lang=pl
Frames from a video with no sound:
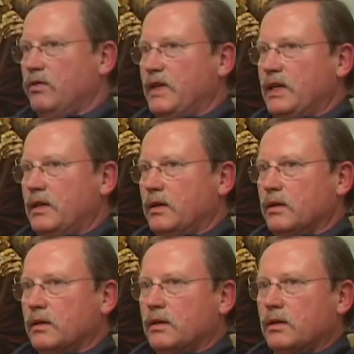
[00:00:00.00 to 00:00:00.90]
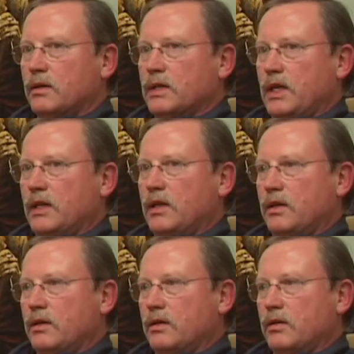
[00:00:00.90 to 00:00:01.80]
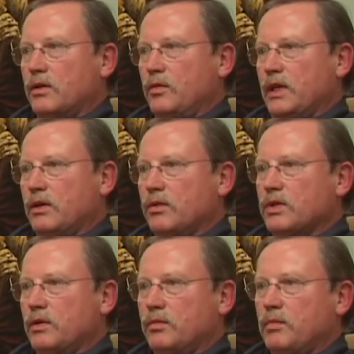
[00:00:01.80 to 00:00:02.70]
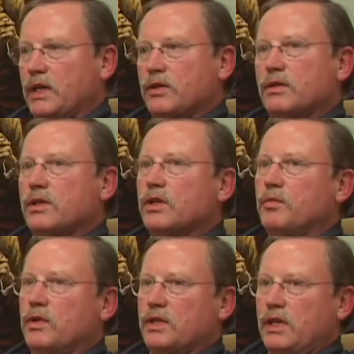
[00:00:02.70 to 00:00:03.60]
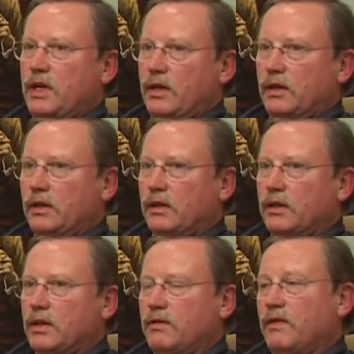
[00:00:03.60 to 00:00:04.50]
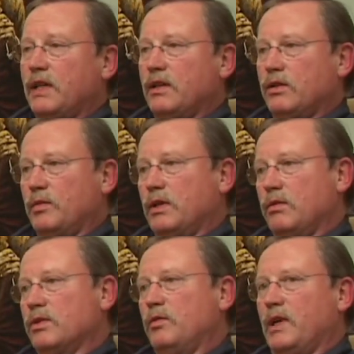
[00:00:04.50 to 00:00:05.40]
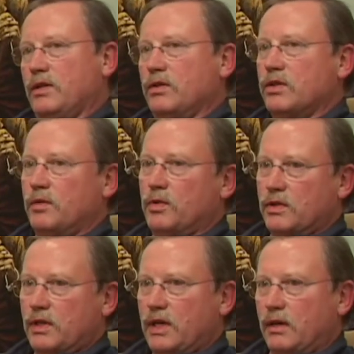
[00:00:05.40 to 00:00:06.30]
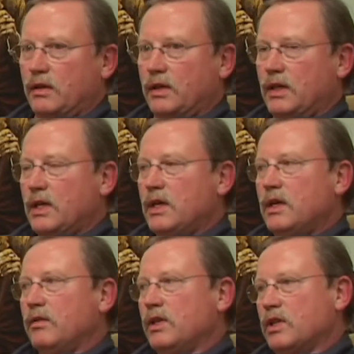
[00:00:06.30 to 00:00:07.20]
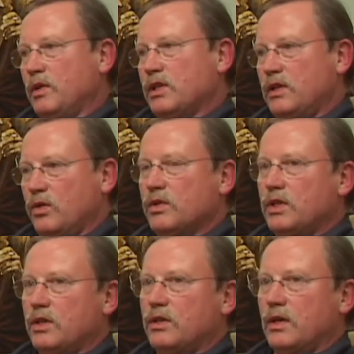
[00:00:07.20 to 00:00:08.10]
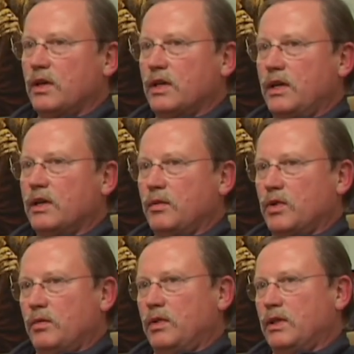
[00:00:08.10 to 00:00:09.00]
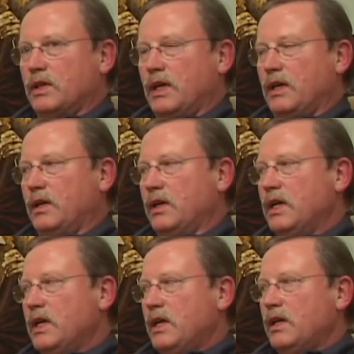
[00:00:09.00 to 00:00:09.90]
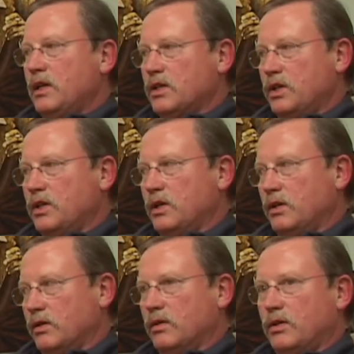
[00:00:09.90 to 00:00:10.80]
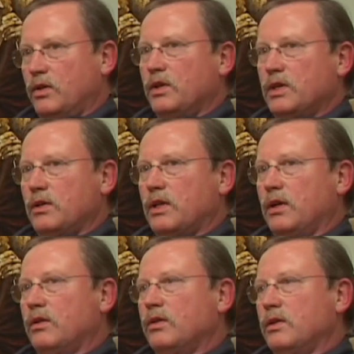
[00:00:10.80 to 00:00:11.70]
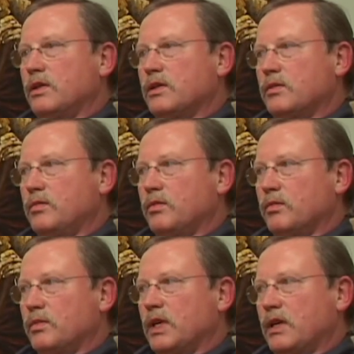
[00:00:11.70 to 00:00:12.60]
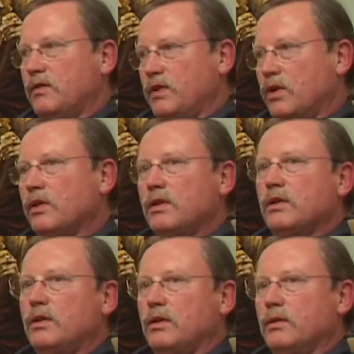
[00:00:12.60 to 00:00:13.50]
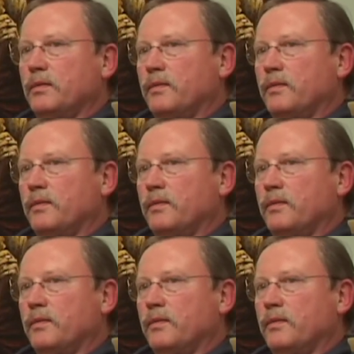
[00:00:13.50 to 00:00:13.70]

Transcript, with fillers: wadę. Zaletę to ma tą, że bardzo szybko schnie i wadę to ma tą, że bardzo szybko schnie. Więc trzeba się nauczyć akrylikiem robić, ale jeżeli się dojdzie do tego, to jest taki wygodny do,